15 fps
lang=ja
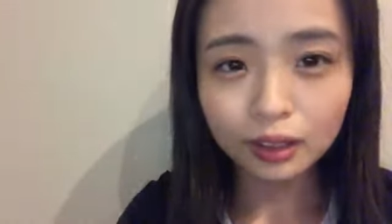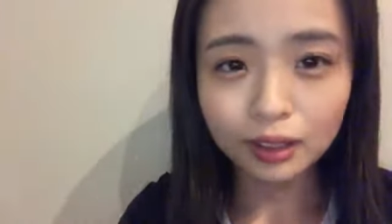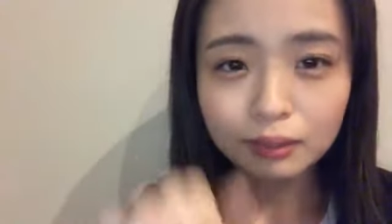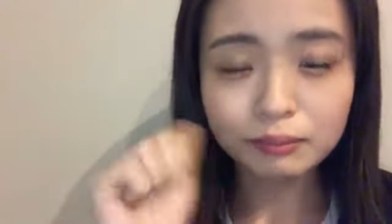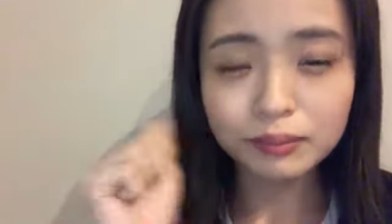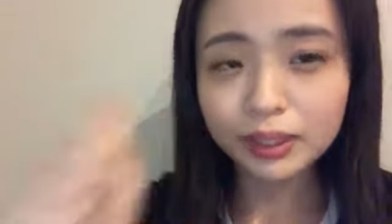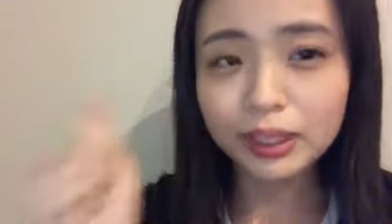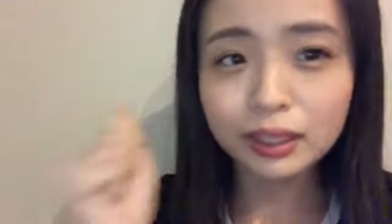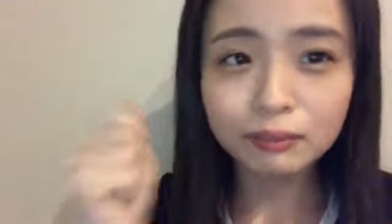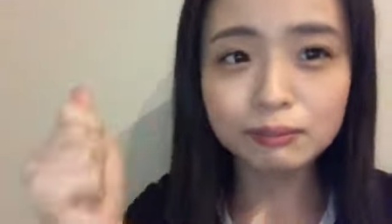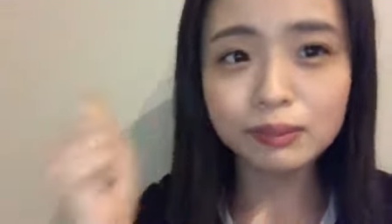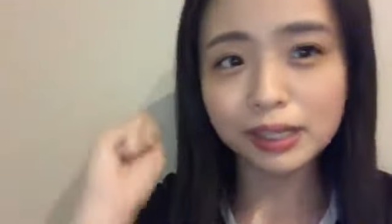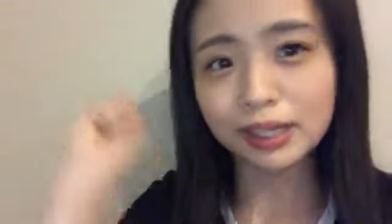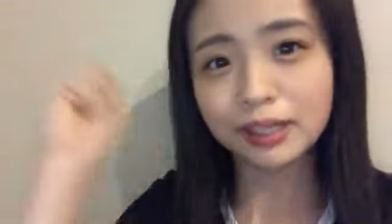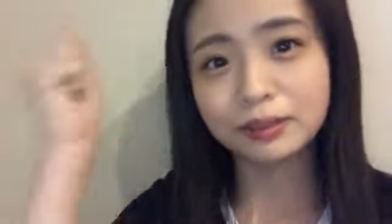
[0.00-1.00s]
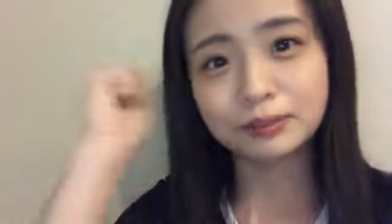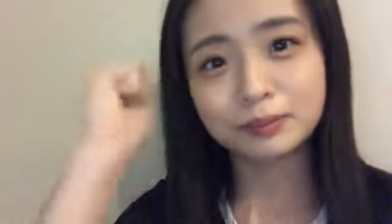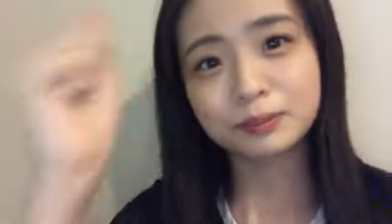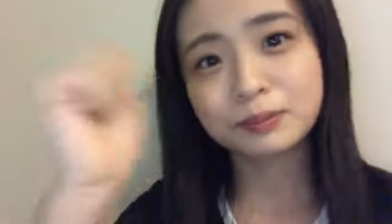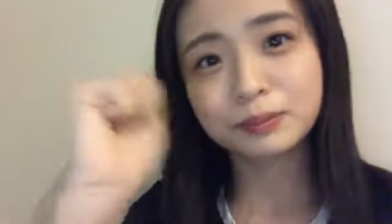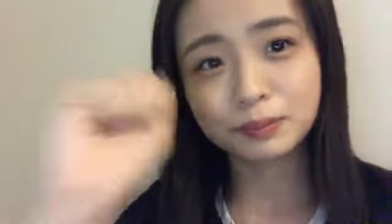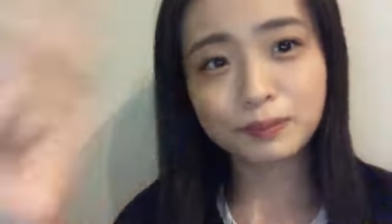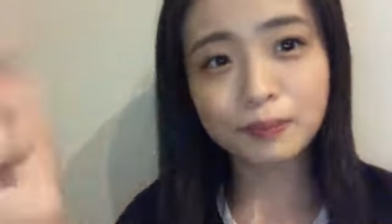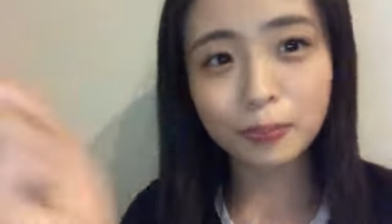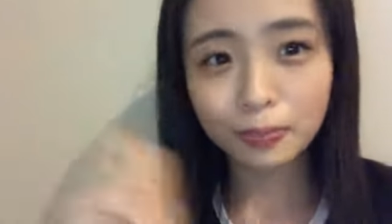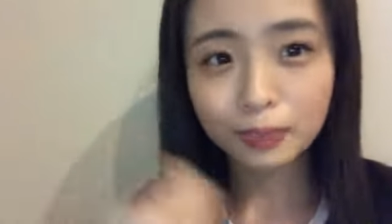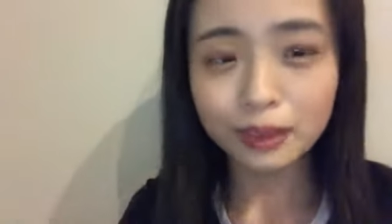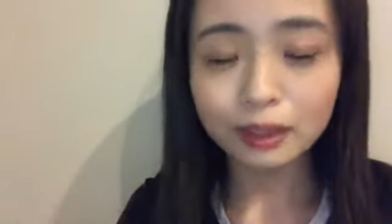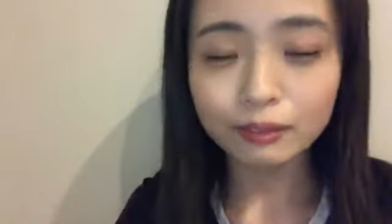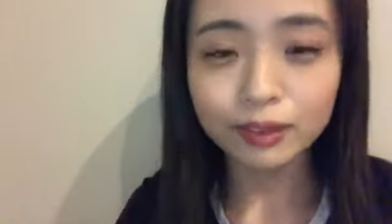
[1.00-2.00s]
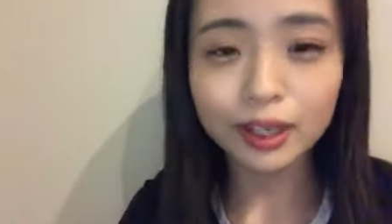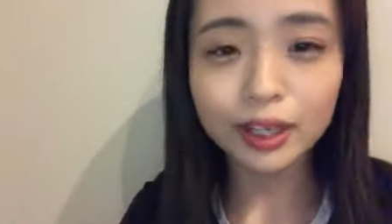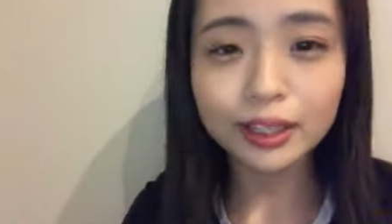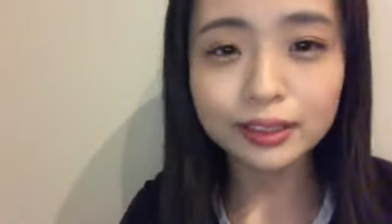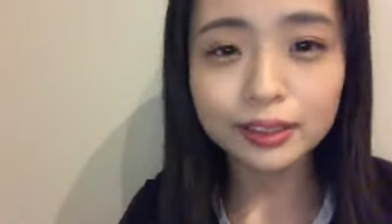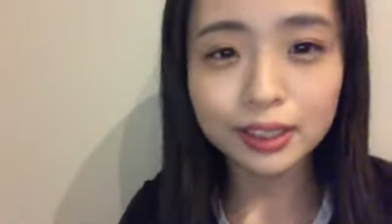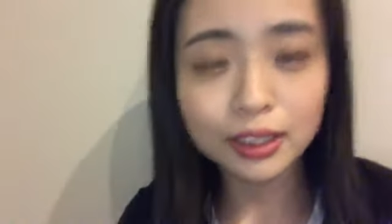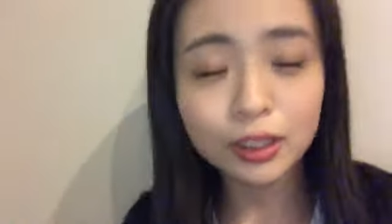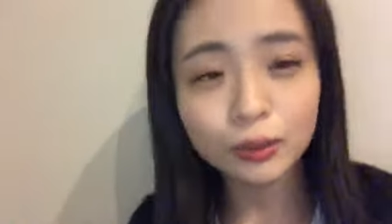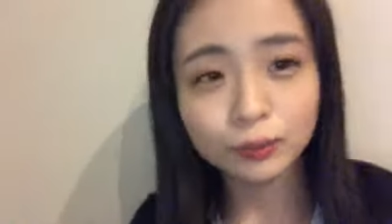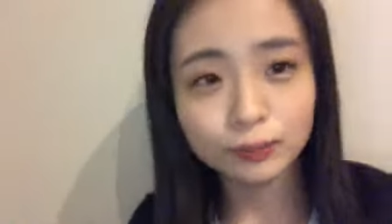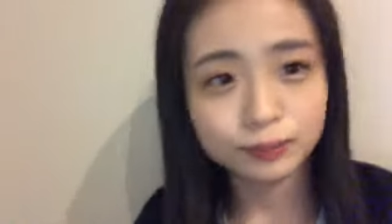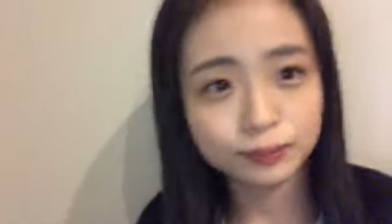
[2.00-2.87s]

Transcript: 頑張れ頑張れ若いっていいよ